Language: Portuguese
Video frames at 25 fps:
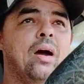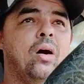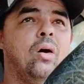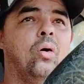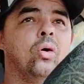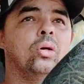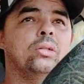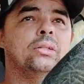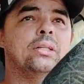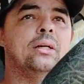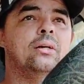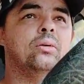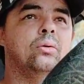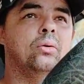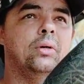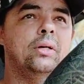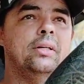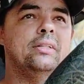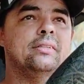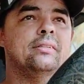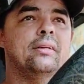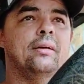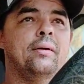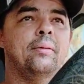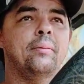Outra
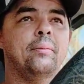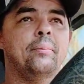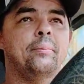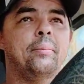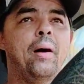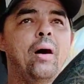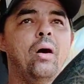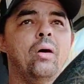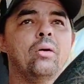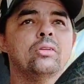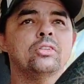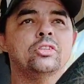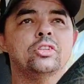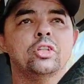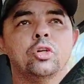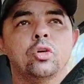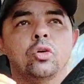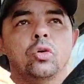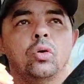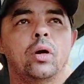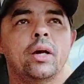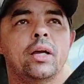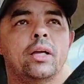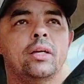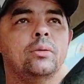coisa, Paulo,
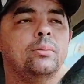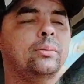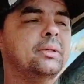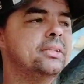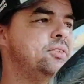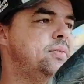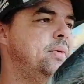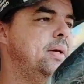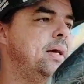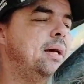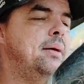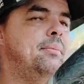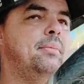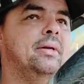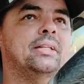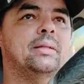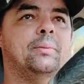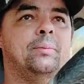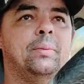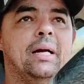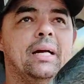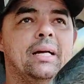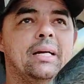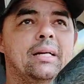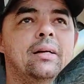chegou aí umas ferramentas
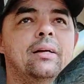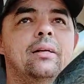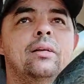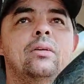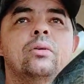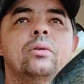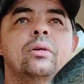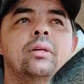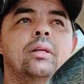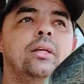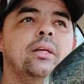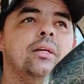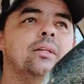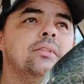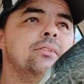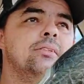bacanas, eu queria que